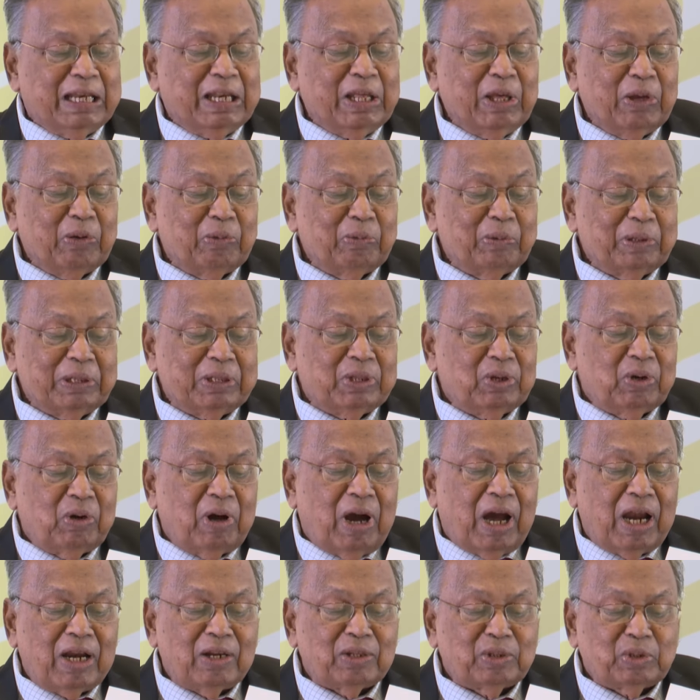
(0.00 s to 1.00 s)
নিয়মিত
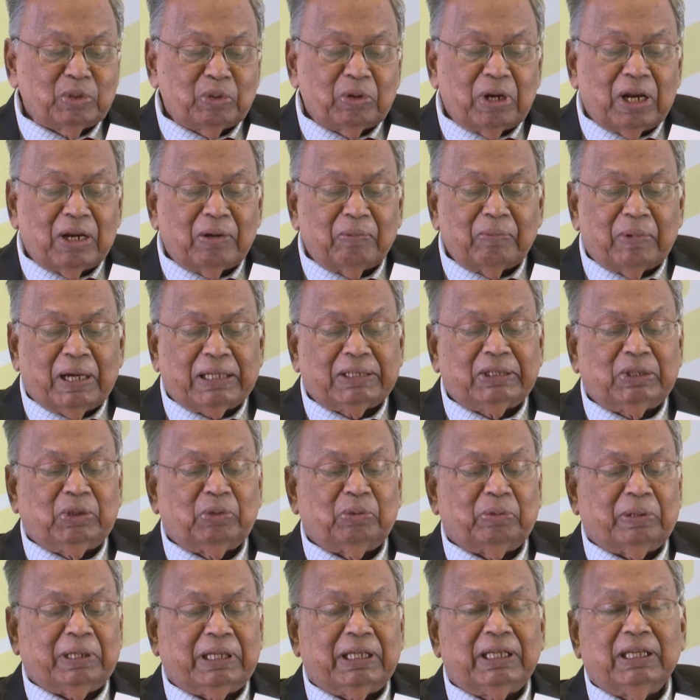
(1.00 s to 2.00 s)
আলোচনার
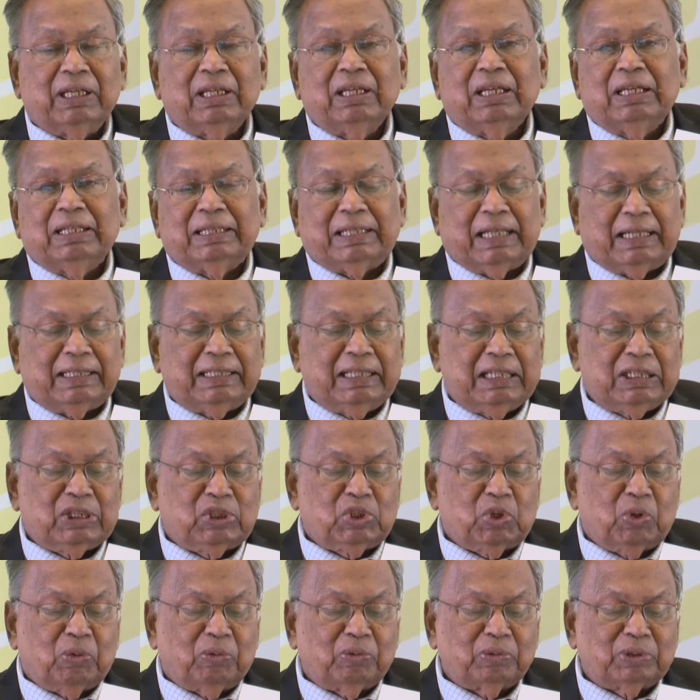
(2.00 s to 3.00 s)
মাধ্যমে তাদের
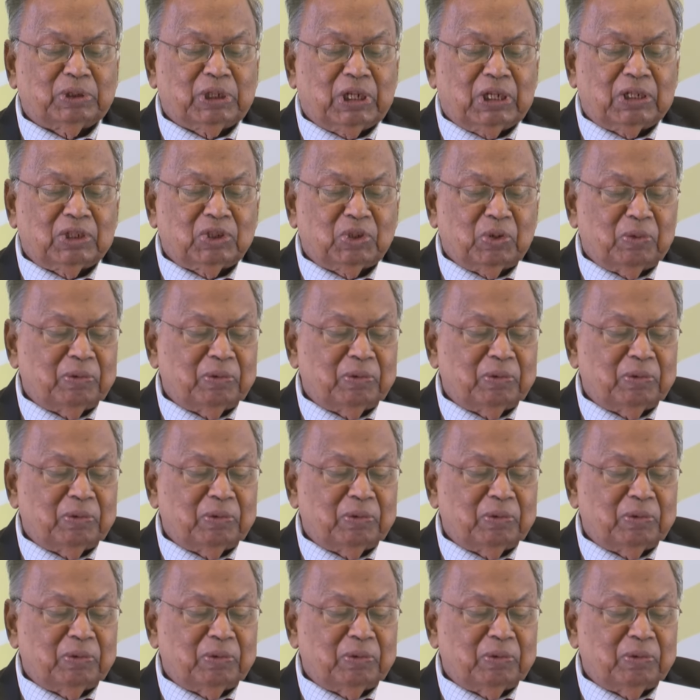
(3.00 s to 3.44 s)
সমস্যার